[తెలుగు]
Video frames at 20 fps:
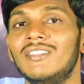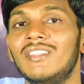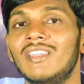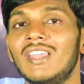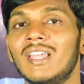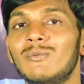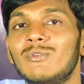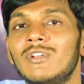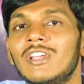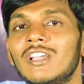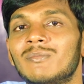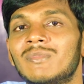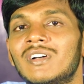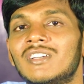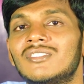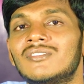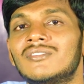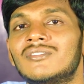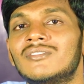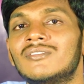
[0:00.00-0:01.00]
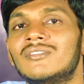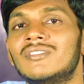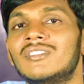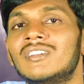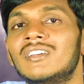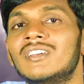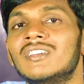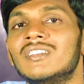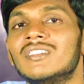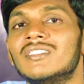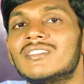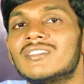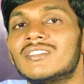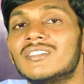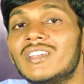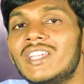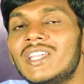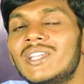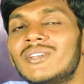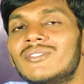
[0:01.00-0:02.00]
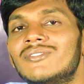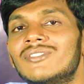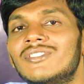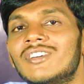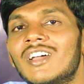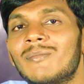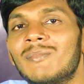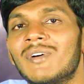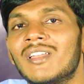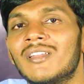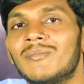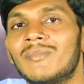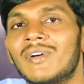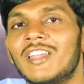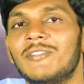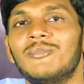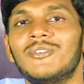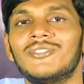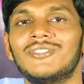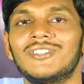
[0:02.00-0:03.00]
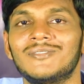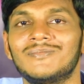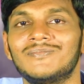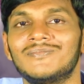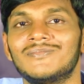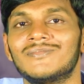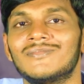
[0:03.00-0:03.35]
దేవునికి మాత్రం స్నేహితుడిగా మనం మారిపోతాం